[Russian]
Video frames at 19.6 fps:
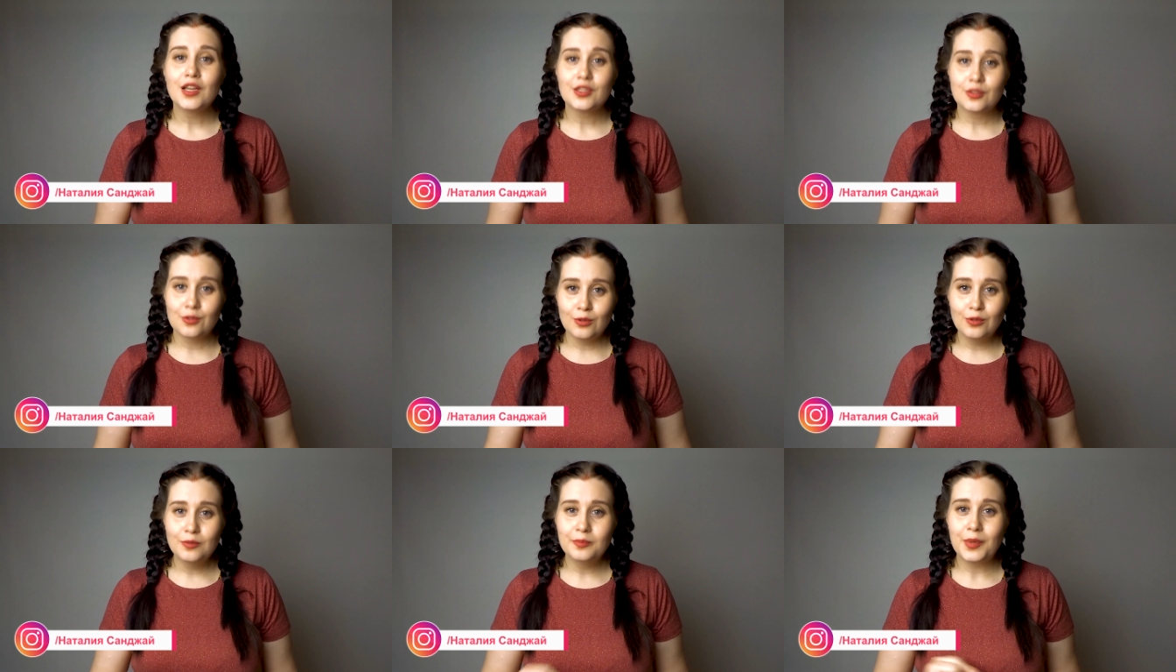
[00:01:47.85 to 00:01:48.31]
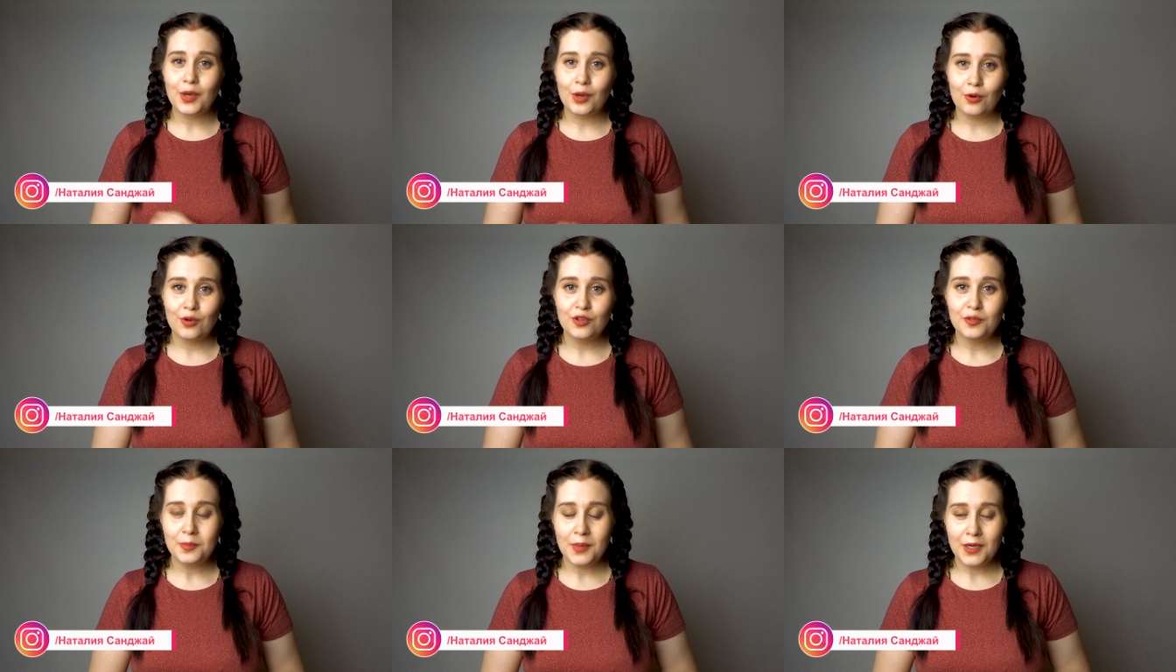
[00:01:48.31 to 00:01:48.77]
то он
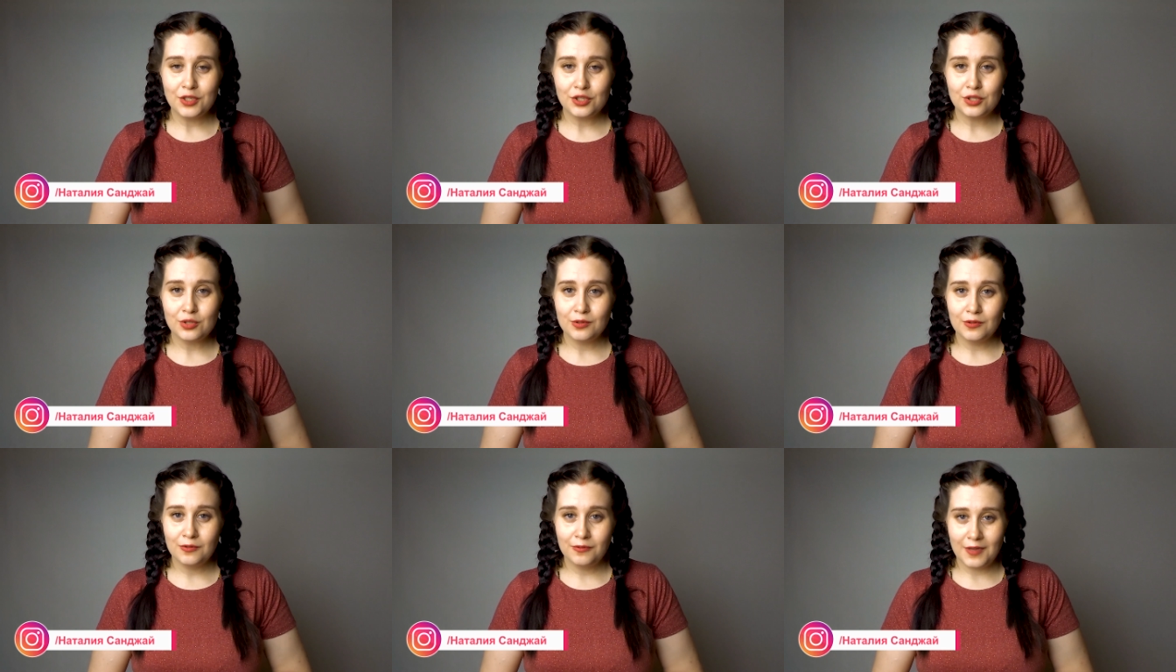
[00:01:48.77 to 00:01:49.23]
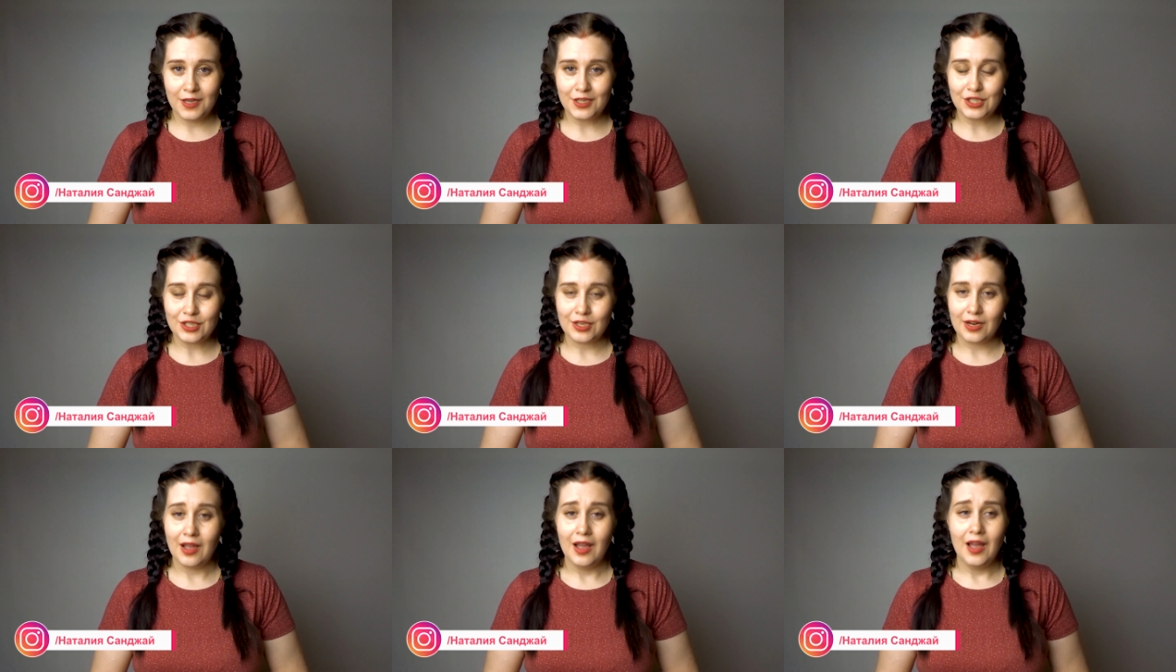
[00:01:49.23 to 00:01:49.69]
приходит в 5 часов
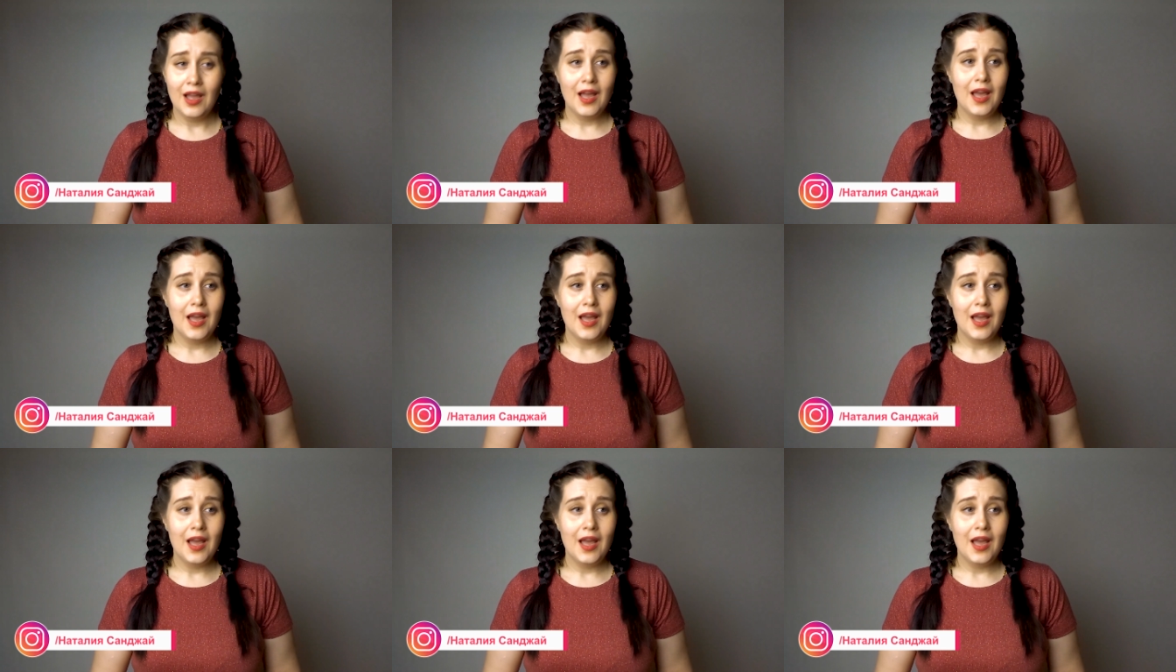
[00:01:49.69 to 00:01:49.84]
вечера.